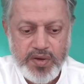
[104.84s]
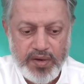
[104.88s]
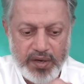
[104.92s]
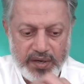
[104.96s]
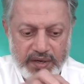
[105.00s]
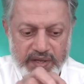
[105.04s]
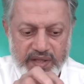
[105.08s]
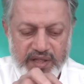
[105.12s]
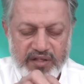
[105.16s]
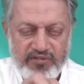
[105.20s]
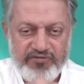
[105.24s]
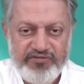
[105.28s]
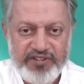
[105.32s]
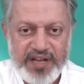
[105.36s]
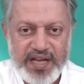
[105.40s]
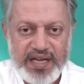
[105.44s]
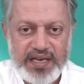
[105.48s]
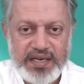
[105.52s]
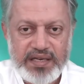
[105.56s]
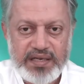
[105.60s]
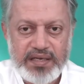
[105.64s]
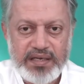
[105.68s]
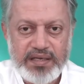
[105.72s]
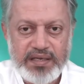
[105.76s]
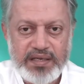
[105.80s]
இந்த
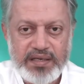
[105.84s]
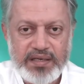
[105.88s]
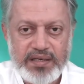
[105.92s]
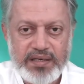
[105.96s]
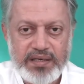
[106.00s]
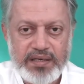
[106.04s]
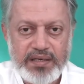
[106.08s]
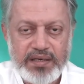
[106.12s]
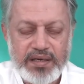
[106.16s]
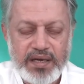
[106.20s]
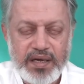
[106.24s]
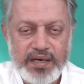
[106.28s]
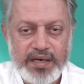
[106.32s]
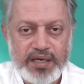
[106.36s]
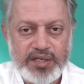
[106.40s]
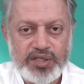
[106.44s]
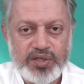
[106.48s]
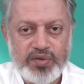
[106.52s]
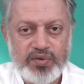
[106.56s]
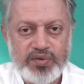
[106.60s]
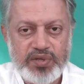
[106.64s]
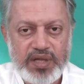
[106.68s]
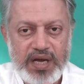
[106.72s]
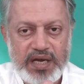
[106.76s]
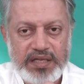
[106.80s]
ஃபேனுக்கு கனெக்ஷன்
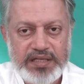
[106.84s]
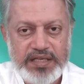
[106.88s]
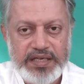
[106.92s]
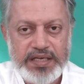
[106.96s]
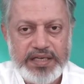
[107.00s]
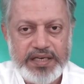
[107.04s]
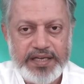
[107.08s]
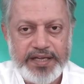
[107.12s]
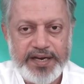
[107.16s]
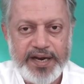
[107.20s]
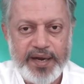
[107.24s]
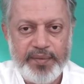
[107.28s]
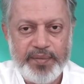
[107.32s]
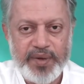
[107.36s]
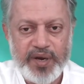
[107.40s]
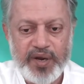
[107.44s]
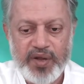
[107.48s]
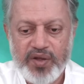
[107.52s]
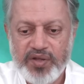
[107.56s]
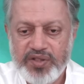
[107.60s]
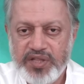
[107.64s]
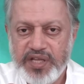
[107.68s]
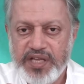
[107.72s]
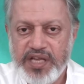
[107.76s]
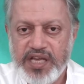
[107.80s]
கொடுத்தா அது எரியற
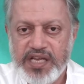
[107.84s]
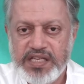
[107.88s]
மாதிரியும் இந்த